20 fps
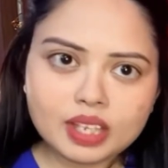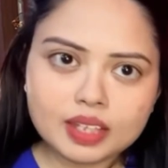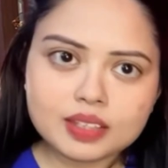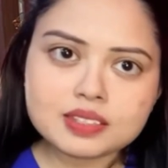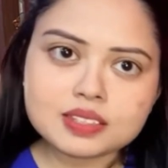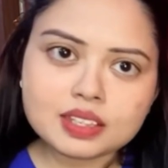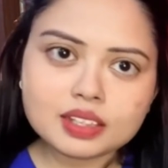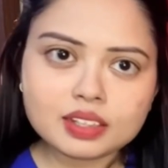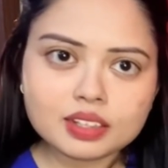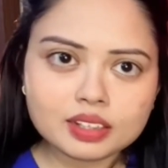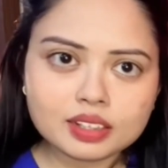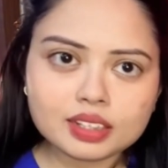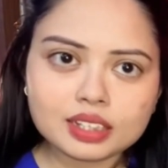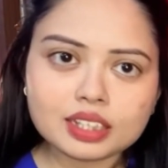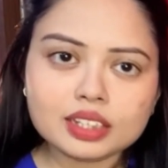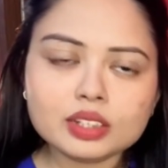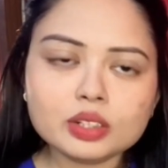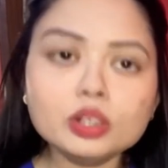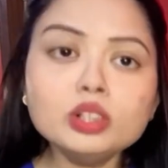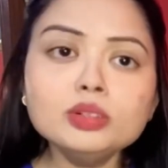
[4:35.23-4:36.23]
ऐसे
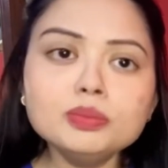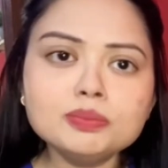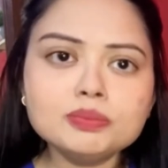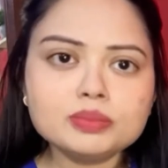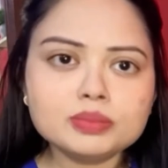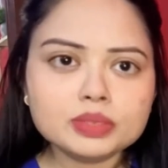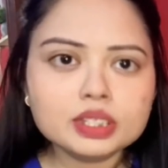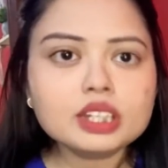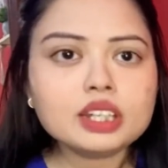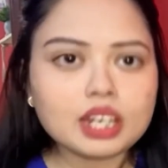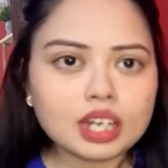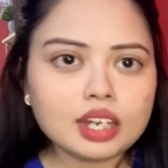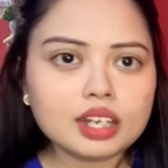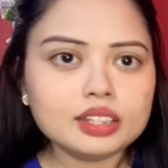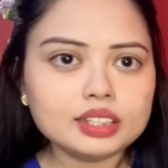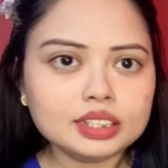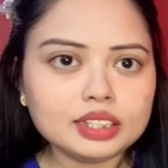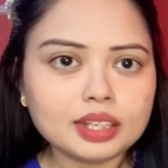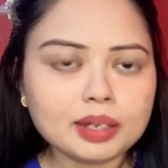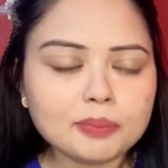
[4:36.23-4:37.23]
करके ना
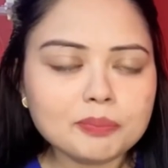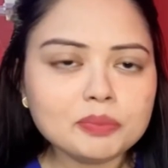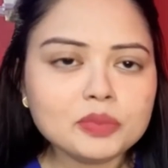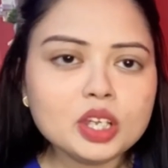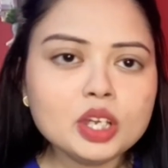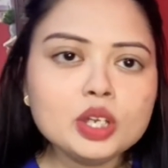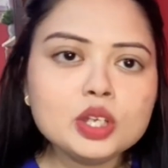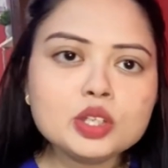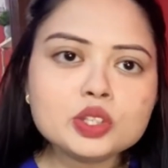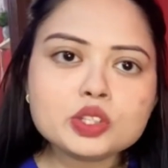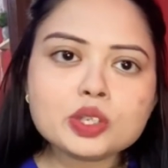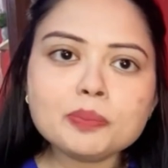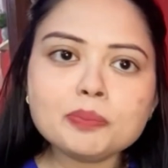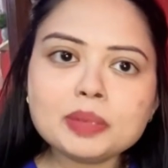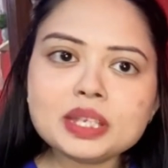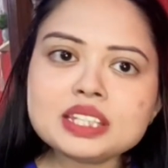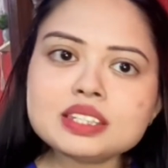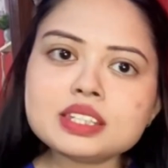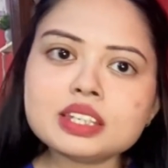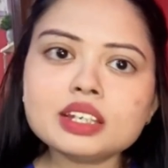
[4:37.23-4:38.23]
दिखाई है सो so
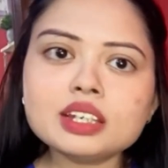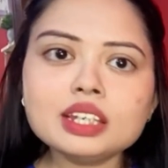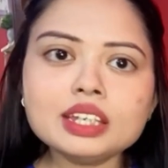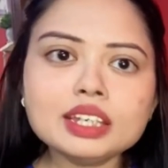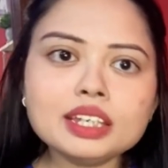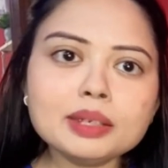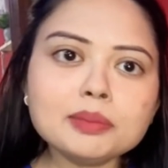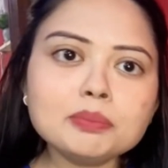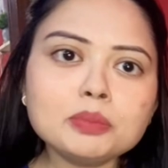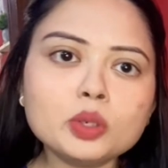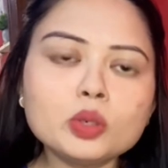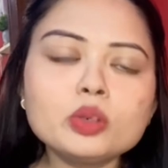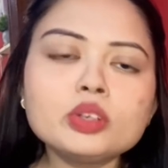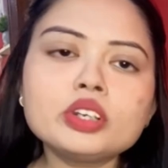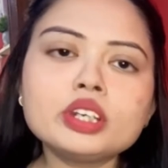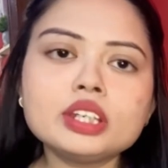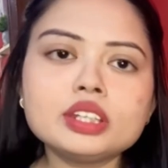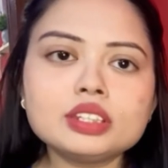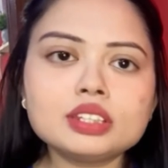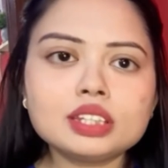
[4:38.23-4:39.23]
बेसिकली ये बोल
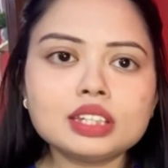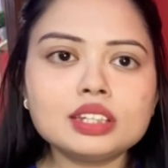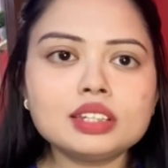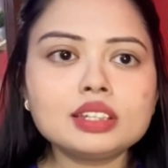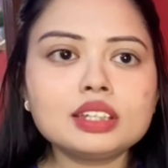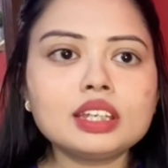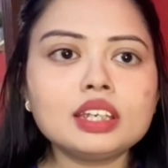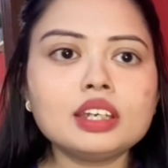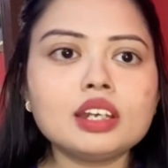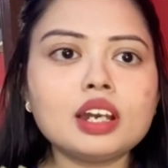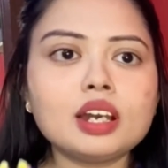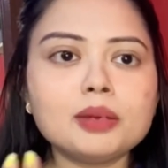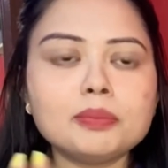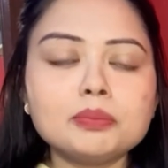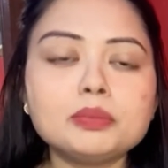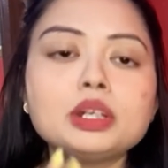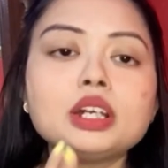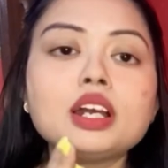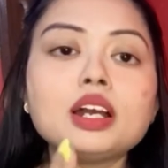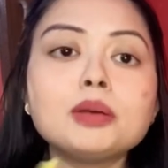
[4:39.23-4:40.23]
रहे थे कि
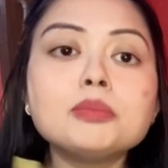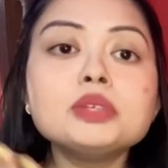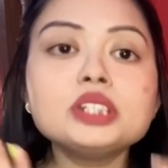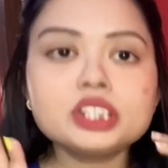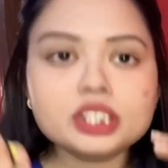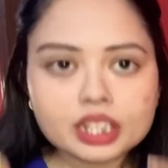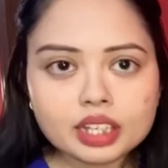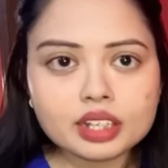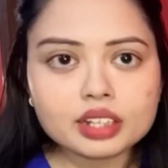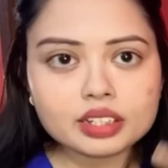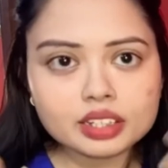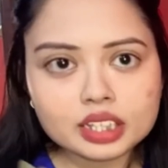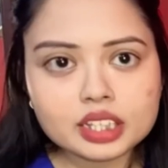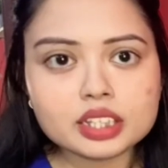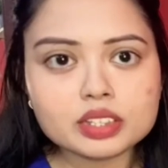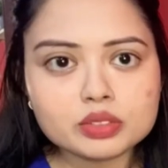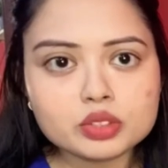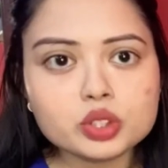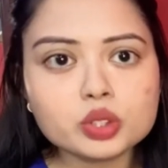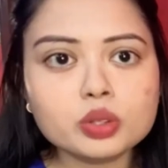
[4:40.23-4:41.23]
अब अभिषेक
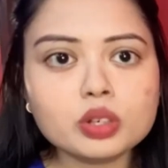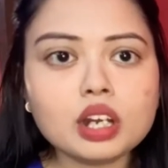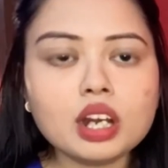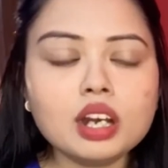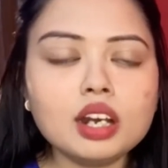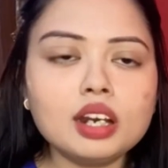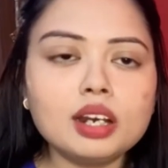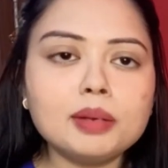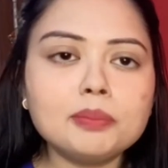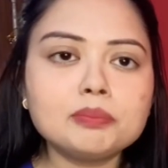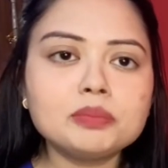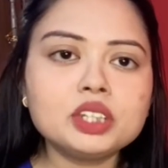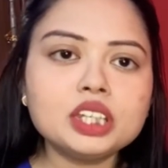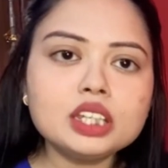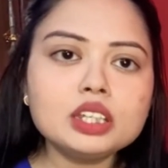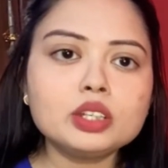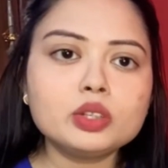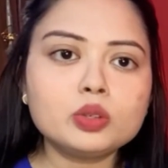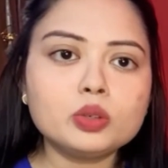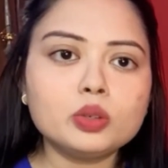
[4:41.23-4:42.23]
ने जो कहा
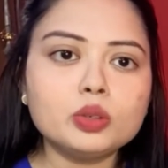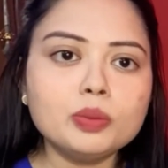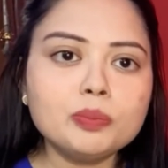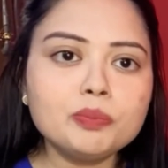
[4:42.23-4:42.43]
नील को